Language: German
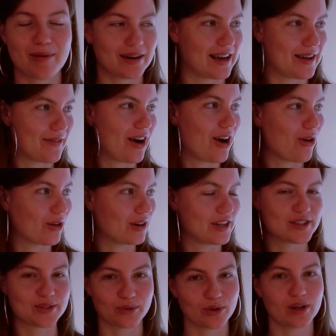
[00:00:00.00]
aber der war auch
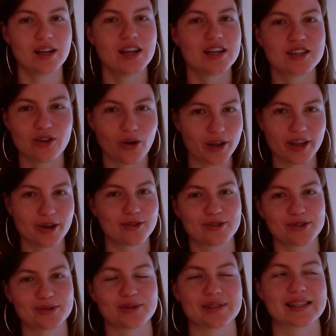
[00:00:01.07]
nicht so teuer
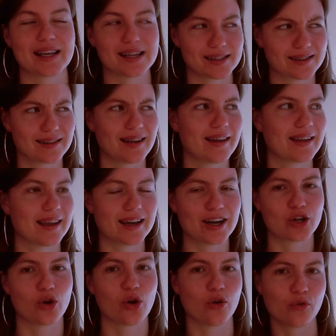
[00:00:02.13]
oder so. Das heißt,
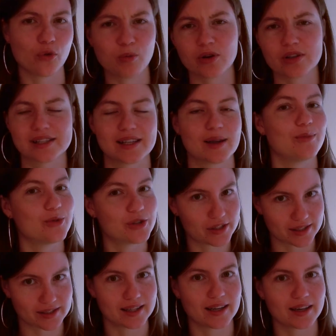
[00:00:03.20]
jeder teure Food Processor
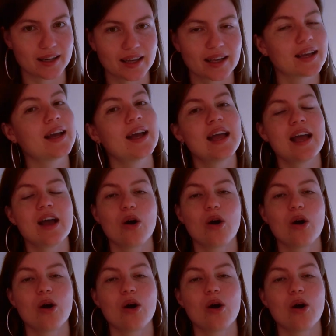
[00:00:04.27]
müsste es hinkriegen.